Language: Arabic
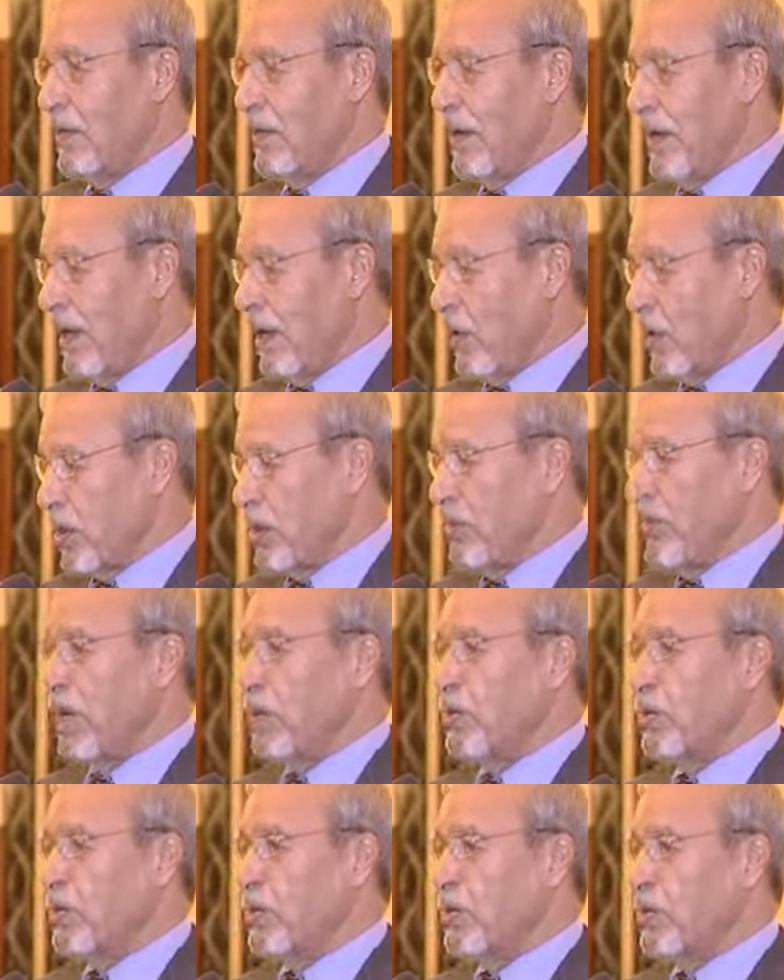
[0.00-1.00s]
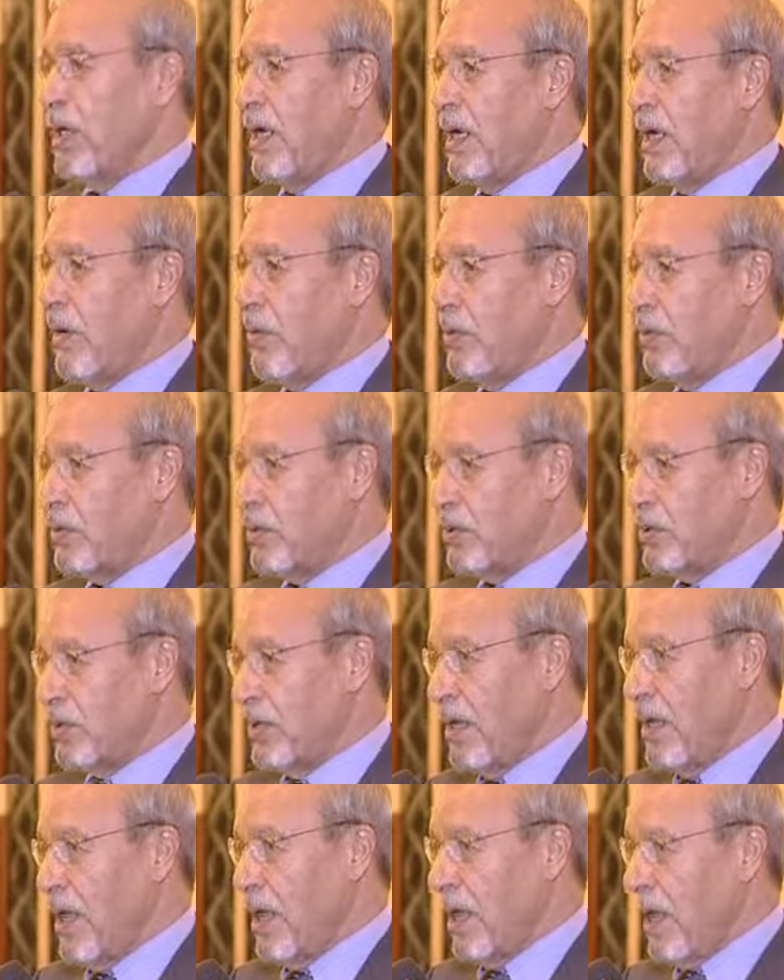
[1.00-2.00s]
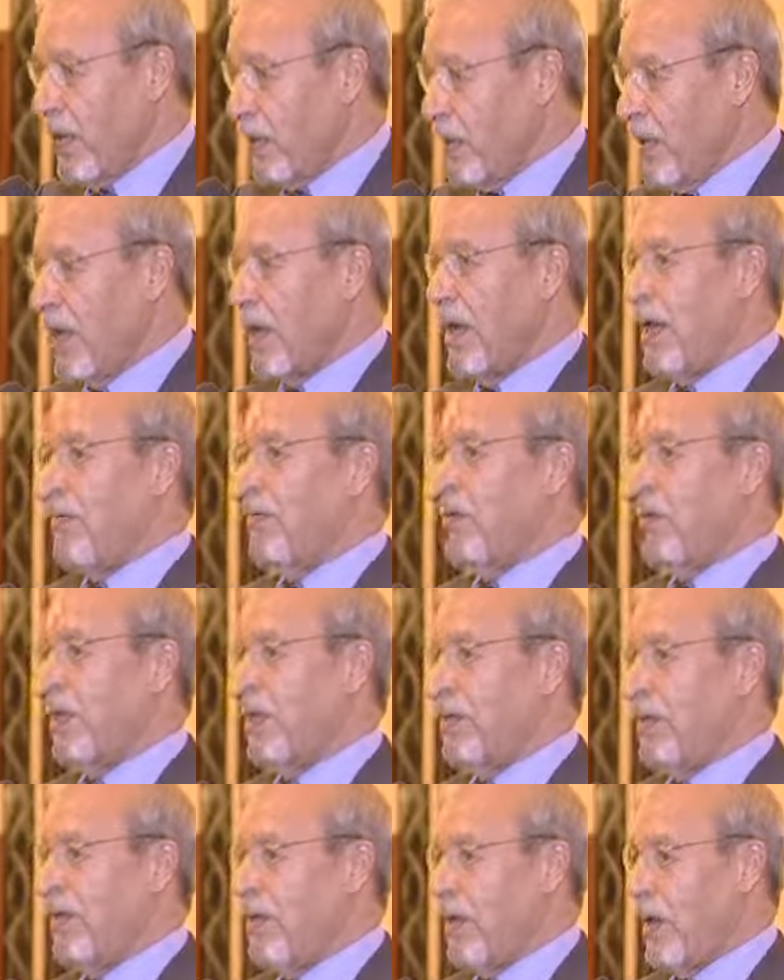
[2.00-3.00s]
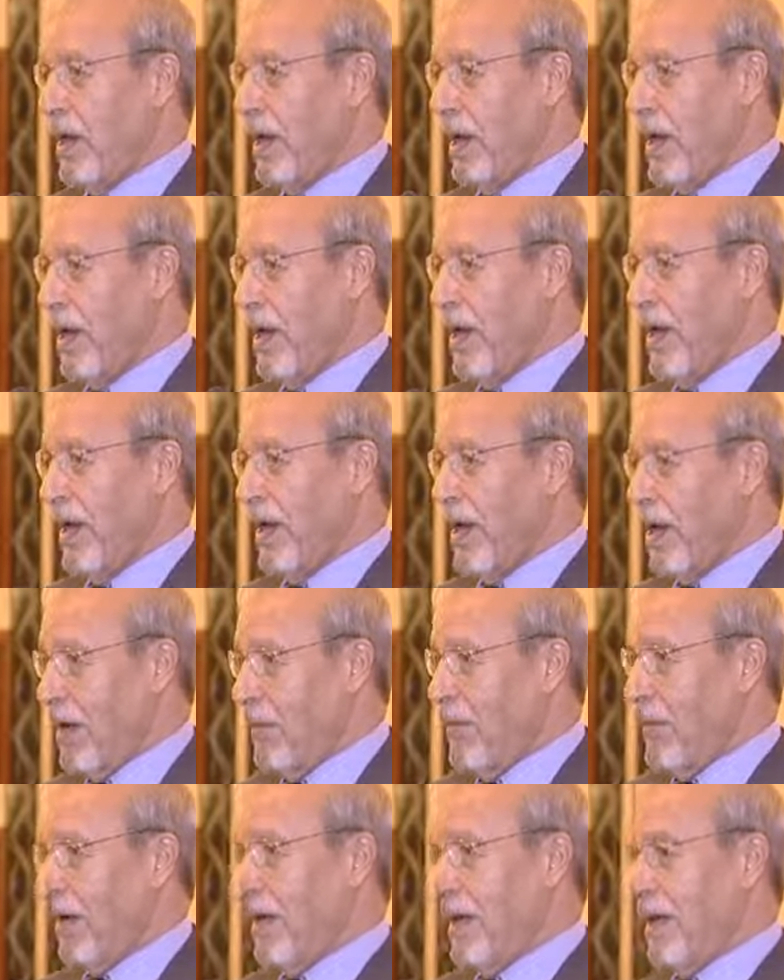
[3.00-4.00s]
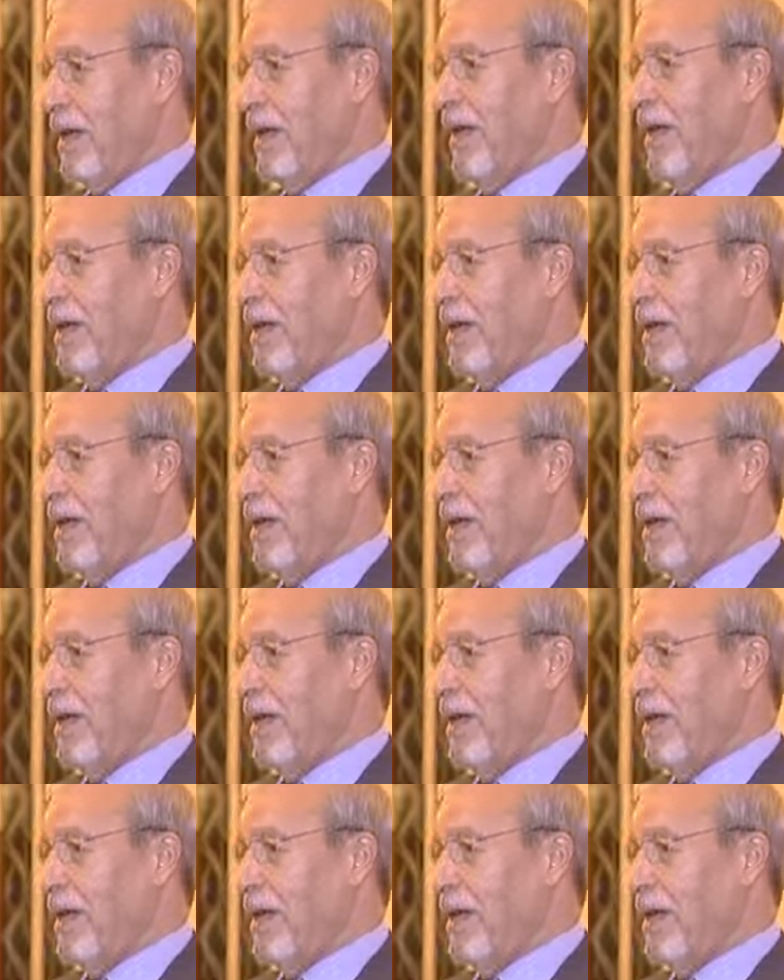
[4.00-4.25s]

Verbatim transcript: او اثبات وجودها وتكون البيئه المحيطه بها قابله